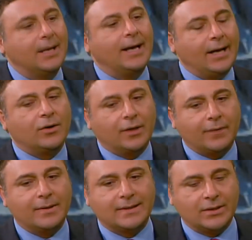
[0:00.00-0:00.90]
ecco che
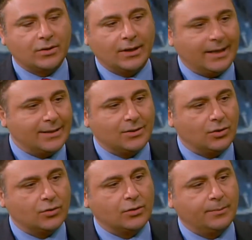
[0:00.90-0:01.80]
queste zone
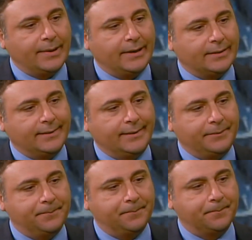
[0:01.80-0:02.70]
restino scoperte.